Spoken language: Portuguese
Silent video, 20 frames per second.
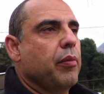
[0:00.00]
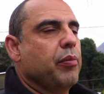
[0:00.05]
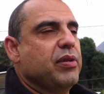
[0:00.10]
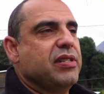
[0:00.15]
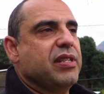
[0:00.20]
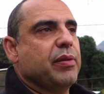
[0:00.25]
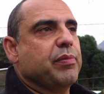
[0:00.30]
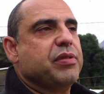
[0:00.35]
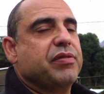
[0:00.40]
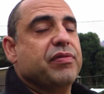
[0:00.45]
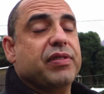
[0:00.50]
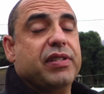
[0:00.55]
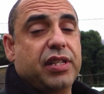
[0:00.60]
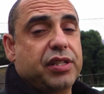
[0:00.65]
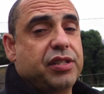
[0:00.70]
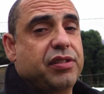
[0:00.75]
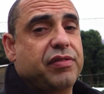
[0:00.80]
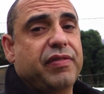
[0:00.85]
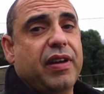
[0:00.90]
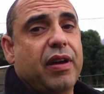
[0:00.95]
Por exemplo, se
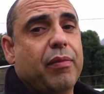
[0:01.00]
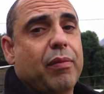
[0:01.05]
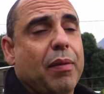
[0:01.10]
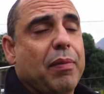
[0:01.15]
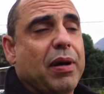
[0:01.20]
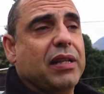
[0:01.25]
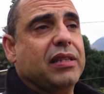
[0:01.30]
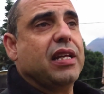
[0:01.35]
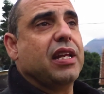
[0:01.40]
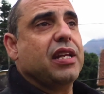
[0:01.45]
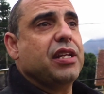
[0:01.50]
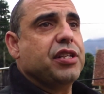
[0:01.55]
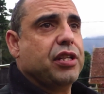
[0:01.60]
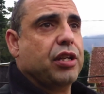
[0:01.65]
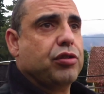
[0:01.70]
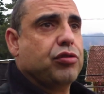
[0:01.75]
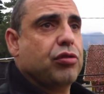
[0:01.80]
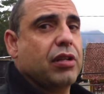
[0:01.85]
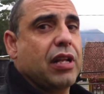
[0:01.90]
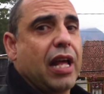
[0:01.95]
você tiver uma bateria
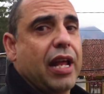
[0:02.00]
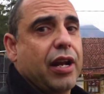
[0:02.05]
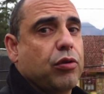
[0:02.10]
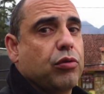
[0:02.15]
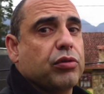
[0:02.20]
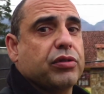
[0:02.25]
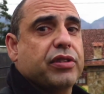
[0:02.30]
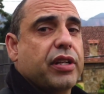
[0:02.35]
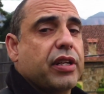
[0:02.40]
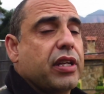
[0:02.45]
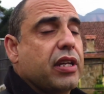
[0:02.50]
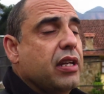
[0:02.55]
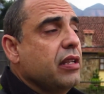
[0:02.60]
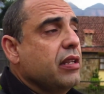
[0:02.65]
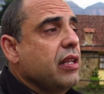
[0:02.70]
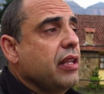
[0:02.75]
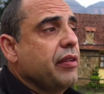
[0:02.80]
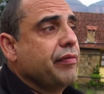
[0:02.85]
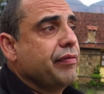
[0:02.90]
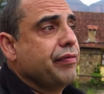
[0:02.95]
estacionária
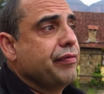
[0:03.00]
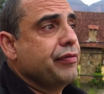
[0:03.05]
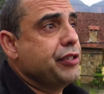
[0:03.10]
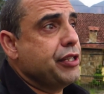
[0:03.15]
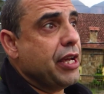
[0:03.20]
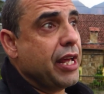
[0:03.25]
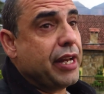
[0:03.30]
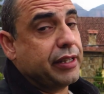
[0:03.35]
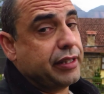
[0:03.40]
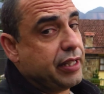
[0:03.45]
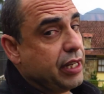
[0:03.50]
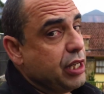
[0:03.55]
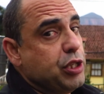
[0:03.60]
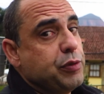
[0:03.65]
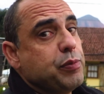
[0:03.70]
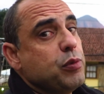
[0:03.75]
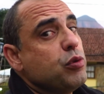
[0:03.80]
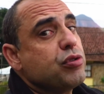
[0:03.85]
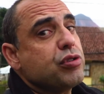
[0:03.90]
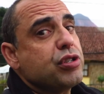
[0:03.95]
que gere
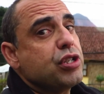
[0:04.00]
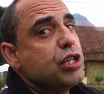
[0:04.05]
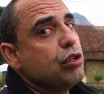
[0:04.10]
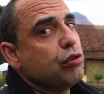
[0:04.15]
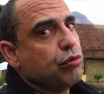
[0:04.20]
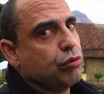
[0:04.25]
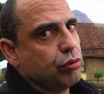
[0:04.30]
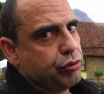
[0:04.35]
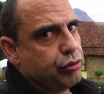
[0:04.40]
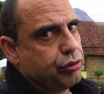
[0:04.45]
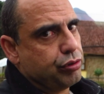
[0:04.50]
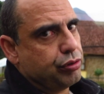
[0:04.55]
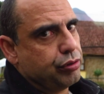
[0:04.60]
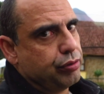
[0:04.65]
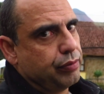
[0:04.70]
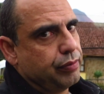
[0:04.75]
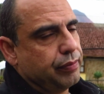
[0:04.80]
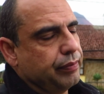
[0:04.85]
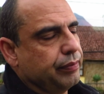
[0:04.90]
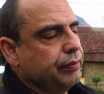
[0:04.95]
3 mil ciclos